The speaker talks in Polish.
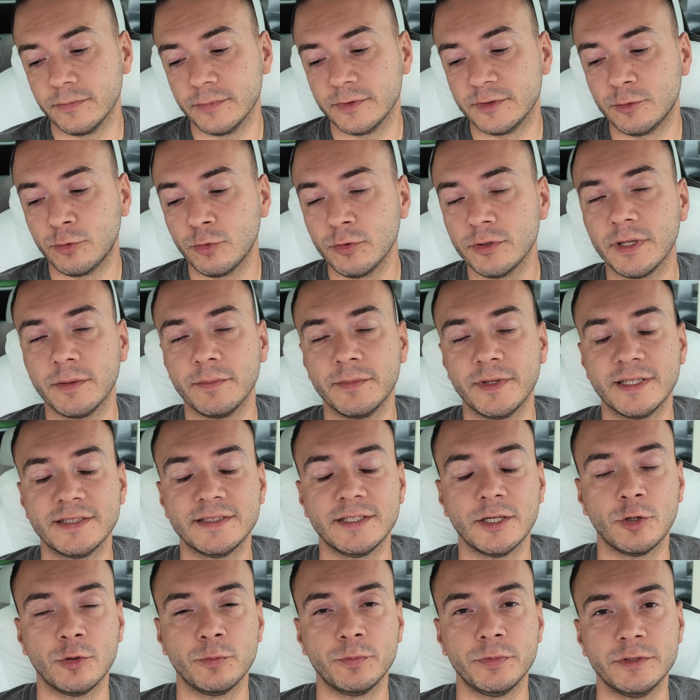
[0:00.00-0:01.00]
skrótem
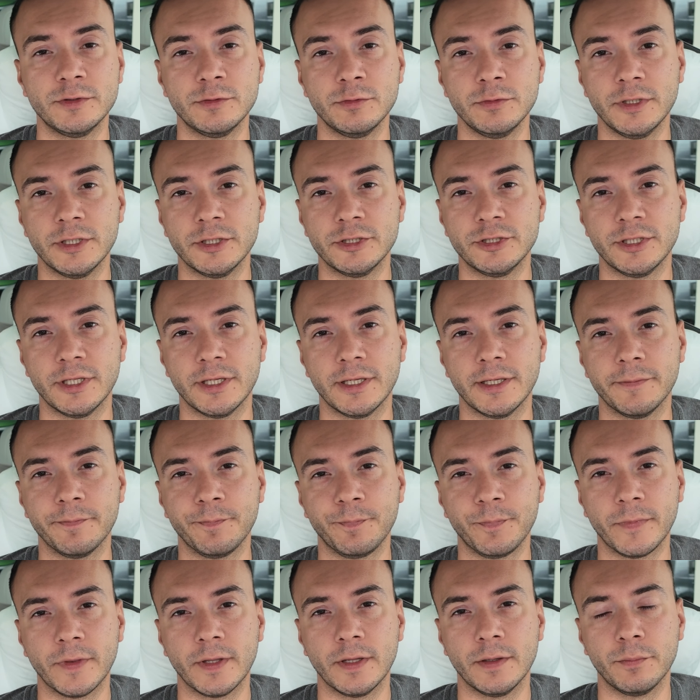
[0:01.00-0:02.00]
DC opisuje się
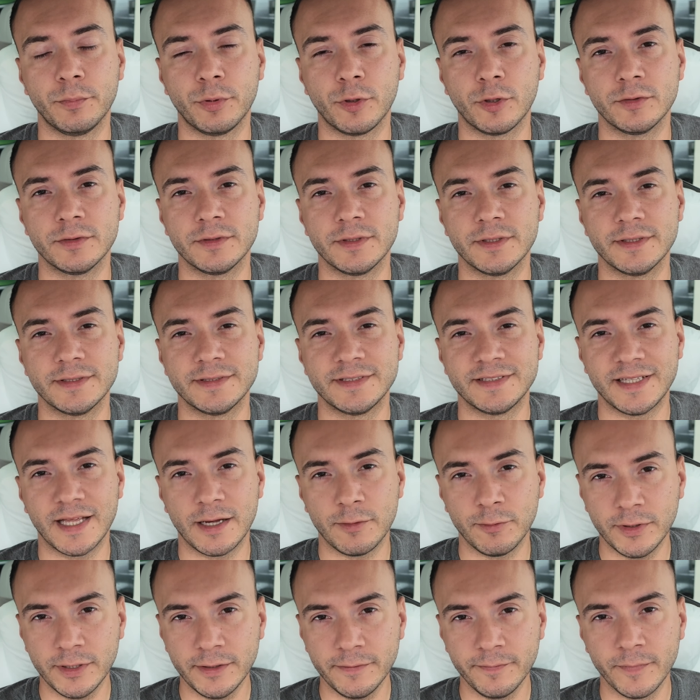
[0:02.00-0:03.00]
e, prąd
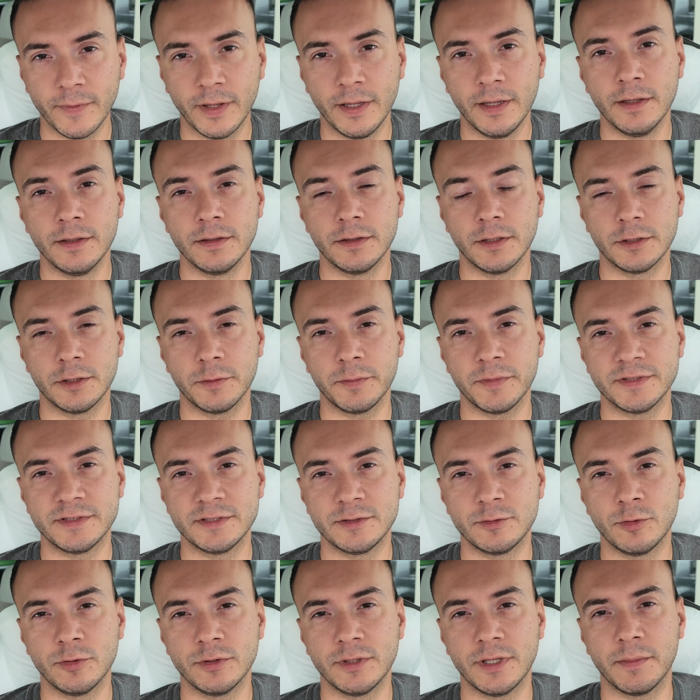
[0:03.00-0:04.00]
stały,
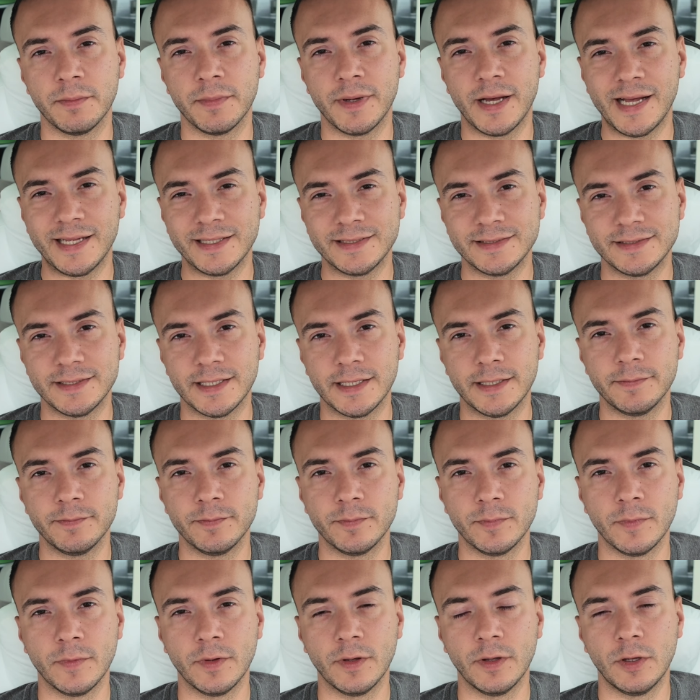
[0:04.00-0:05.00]
natomiast skrótem AC
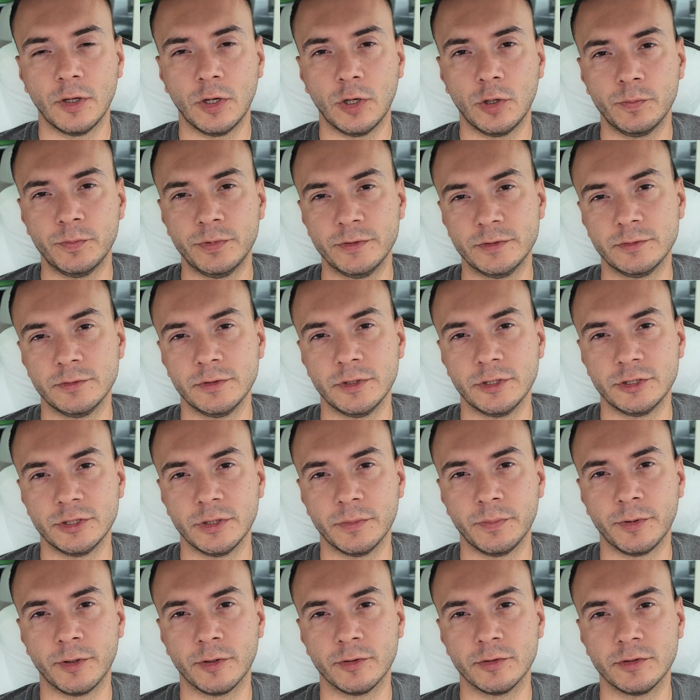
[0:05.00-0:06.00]
opisuje
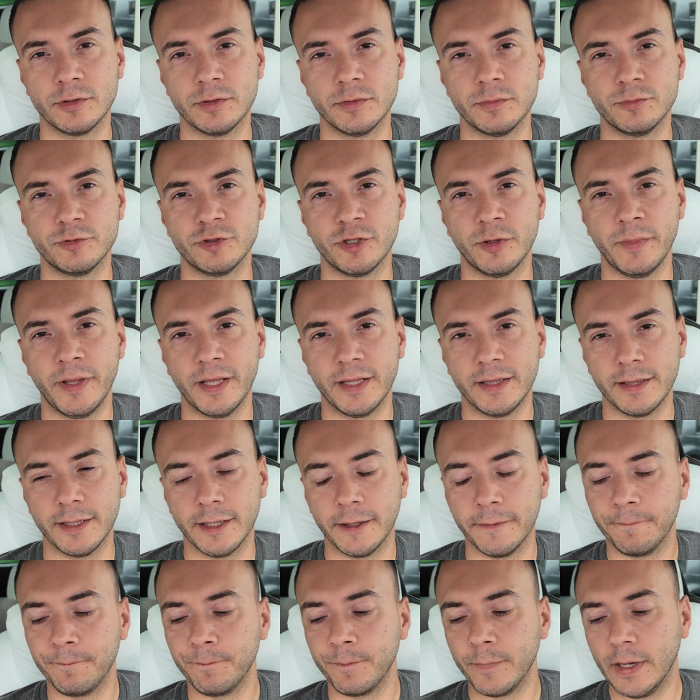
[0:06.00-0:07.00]
się prąd
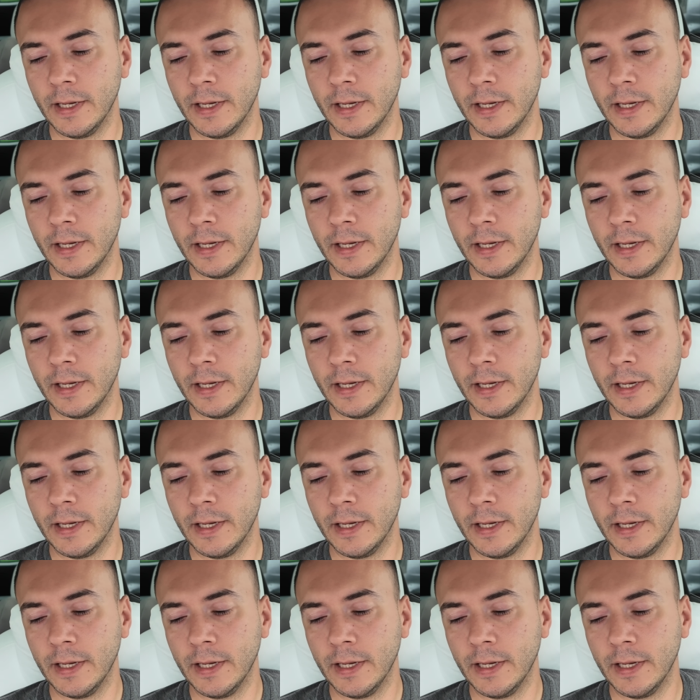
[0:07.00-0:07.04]
przemienny.